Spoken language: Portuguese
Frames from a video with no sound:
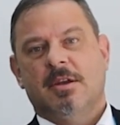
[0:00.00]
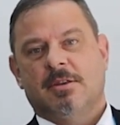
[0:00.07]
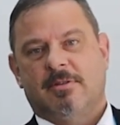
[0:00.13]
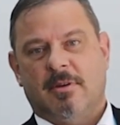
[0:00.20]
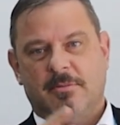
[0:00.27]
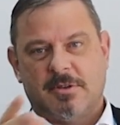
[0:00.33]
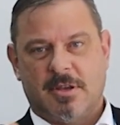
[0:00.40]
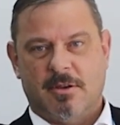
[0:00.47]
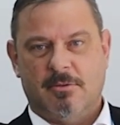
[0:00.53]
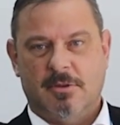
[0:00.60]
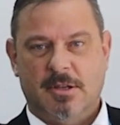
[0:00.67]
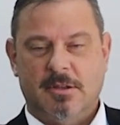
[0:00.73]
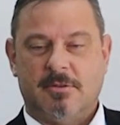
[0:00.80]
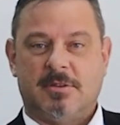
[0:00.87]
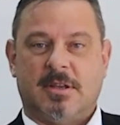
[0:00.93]
Tivemos
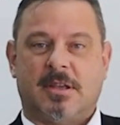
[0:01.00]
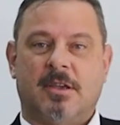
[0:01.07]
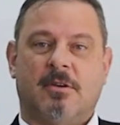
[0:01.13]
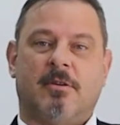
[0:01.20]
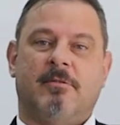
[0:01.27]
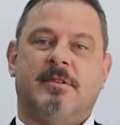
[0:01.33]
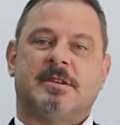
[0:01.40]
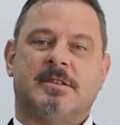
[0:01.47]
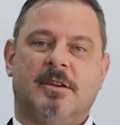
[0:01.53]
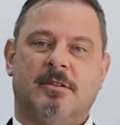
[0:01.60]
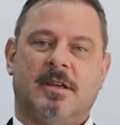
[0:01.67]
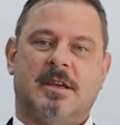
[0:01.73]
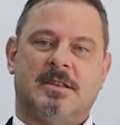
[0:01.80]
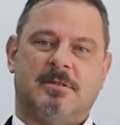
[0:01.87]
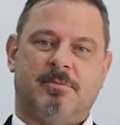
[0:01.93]
reunidos aqui conversando
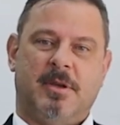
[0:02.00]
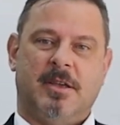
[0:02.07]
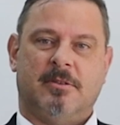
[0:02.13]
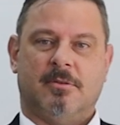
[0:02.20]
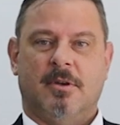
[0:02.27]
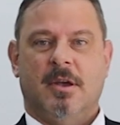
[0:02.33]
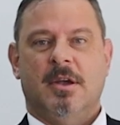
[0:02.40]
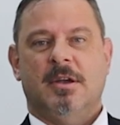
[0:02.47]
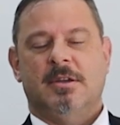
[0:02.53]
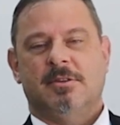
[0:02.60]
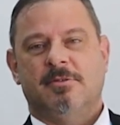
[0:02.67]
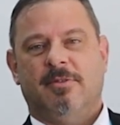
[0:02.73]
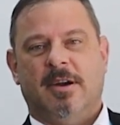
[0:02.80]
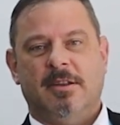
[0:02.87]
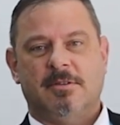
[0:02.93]
a respeito
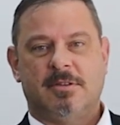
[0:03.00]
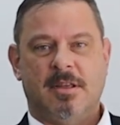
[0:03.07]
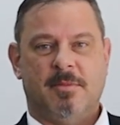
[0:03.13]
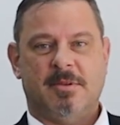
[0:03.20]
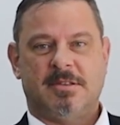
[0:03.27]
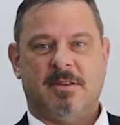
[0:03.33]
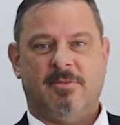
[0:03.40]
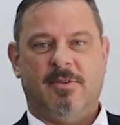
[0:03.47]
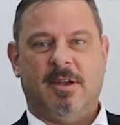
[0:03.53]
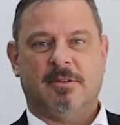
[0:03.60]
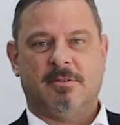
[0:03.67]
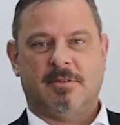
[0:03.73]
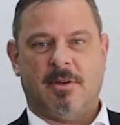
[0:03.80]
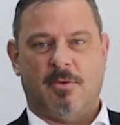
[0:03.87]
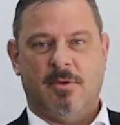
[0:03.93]
de vários temas
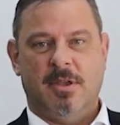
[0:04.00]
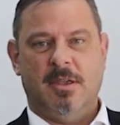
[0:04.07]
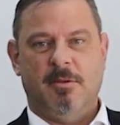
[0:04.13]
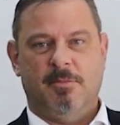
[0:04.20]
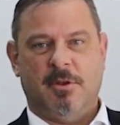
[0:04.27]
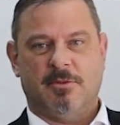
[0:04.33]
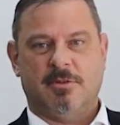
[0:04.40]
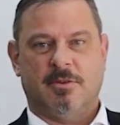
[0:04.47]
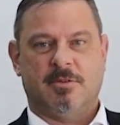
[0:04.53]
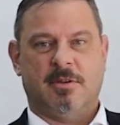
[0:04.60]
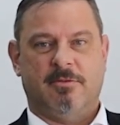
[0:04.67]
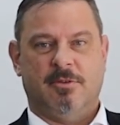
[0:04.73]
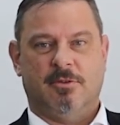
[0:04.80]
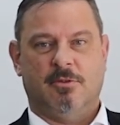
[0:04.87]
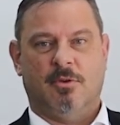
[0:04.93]
afetos ao INPE, aos seus
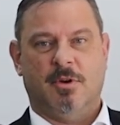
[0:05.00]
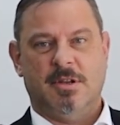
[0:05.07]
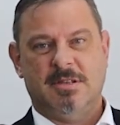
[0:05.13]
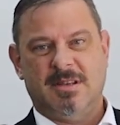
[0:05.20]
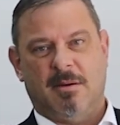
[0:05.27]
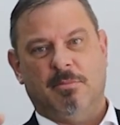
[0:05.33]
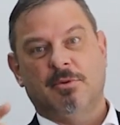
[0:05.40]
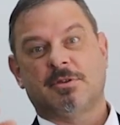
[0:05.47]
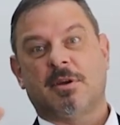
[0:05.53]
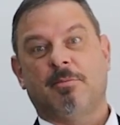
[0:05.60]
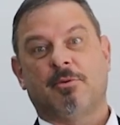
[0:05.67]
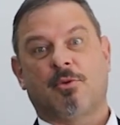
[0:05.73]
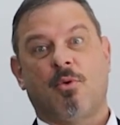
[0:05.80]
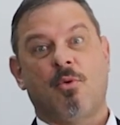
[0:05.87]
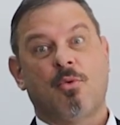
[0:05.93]
servidores e a busca
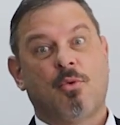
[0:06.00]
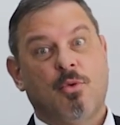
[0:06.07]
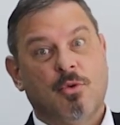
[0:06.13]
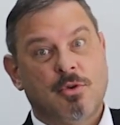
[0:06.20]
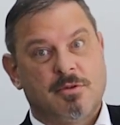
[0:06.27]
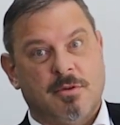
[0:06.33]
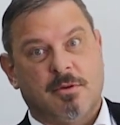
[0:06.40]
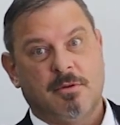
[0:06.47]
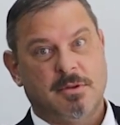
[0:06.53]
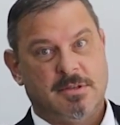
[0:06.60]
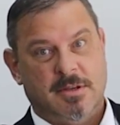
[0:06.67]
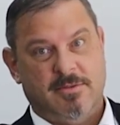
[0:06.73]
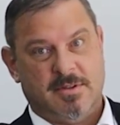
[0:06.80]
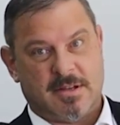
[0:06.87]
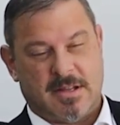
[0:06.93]
por concurso,
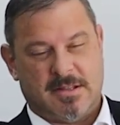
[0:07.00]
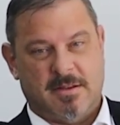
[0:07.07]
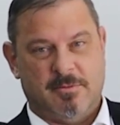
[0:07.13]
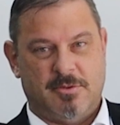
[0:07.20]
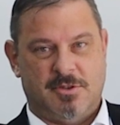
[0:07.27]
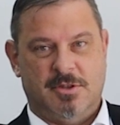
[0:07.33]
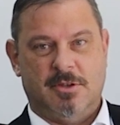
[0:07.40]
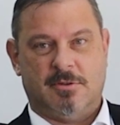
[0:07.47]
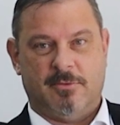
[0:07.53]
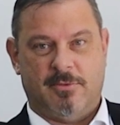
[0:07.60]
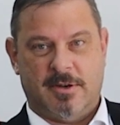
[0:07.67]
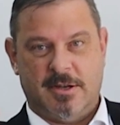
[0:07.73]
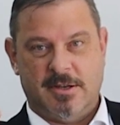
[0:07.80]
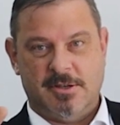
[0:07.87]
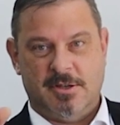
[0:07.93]
inclusive tratamos disso, o
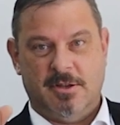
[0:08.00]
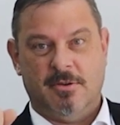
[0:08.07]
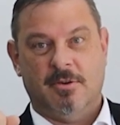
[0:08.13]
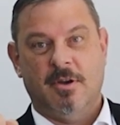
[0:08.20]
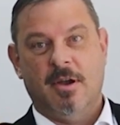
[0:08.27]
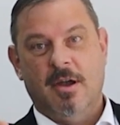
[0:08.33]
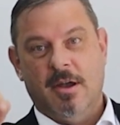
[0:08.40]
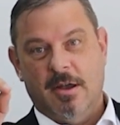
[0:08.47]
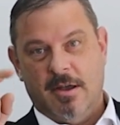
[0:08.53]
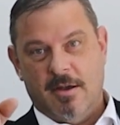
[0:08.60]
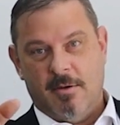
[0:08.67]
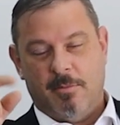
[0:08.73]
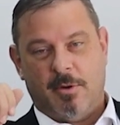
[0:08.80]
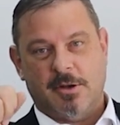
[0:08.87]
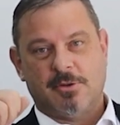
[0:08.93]
Fernandinho
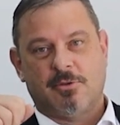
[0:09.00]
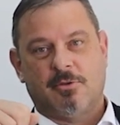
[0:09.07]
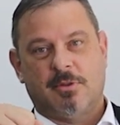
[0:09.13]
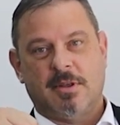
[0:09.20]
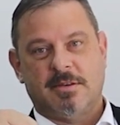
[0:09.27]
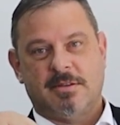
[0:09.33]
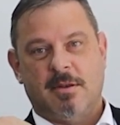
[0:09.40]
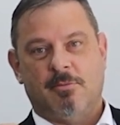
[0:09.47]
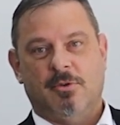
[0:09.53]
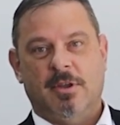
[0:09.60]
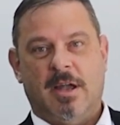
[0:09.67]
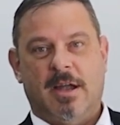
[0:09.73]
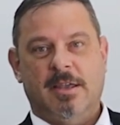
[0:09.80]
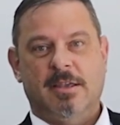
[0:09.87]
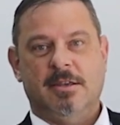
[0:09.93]
pode
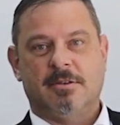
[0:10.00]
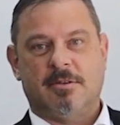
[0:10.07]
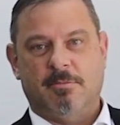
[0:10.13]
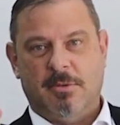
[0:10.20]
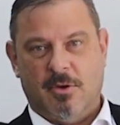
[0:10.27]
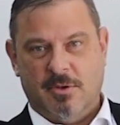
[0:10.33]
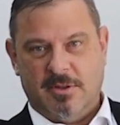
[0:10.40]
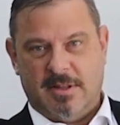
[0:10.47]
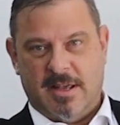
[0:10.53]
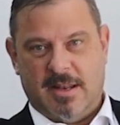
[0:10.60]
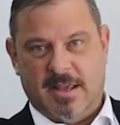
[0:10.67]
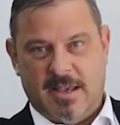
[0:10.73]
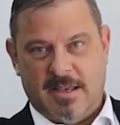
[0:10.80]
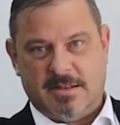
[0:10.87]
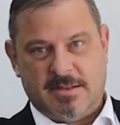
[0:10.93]
testemunhar isso, meu
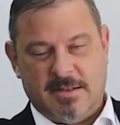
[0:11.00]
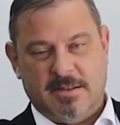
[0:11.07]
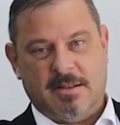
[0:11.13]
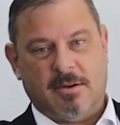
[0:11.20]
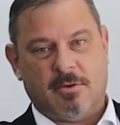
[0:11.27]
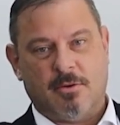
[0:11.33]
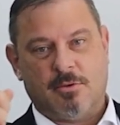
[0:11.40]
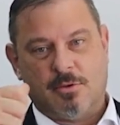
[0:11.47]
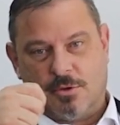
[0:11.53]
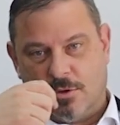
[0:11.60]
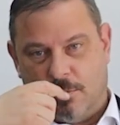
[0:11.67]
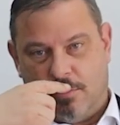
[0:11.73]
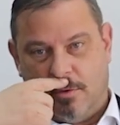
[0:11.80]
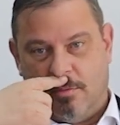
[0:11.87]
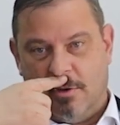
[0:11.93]
interesse em ter concurso
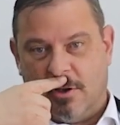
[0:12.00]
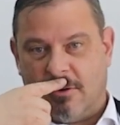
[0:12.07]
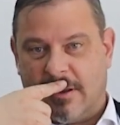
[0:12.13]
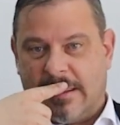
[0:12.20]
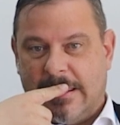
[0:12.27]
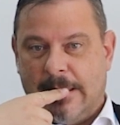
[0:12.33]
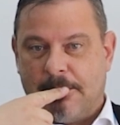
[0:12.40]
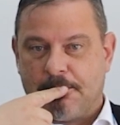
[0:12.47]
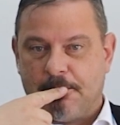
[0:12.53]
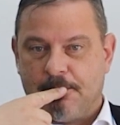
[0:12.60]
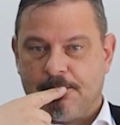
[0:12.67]
público aqui.